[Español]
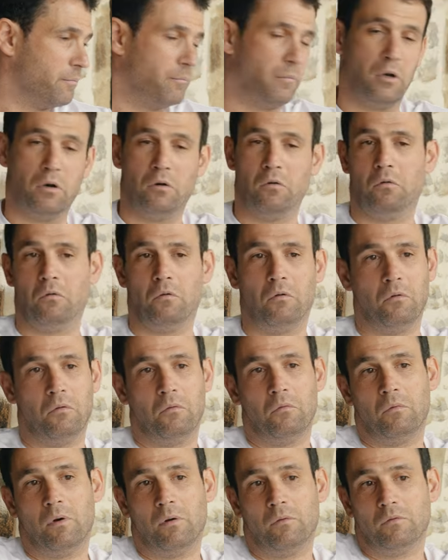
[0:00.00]
Pero no,
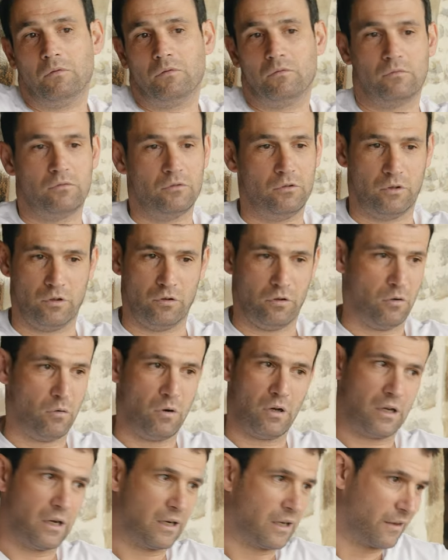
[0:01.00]
yo creo que
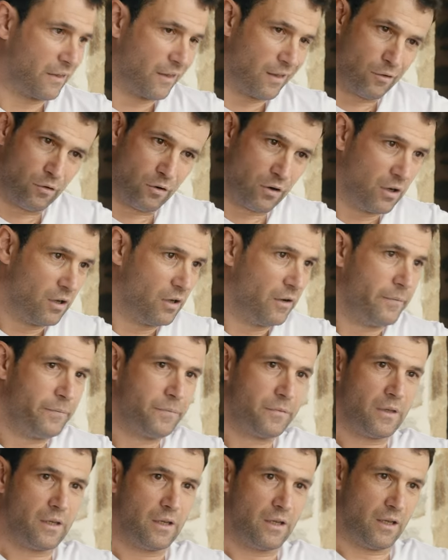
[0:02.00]
cualquier cazador
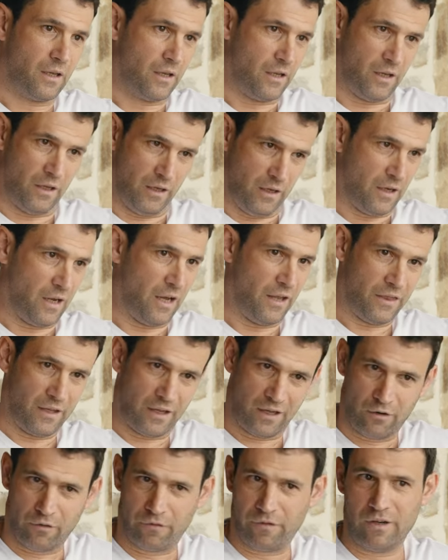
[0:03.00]
que cace
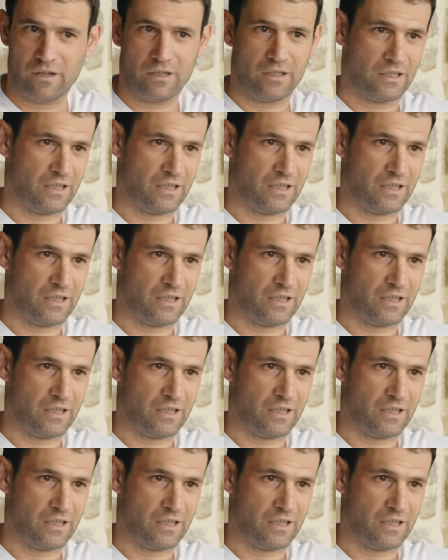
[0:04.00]
que los fines de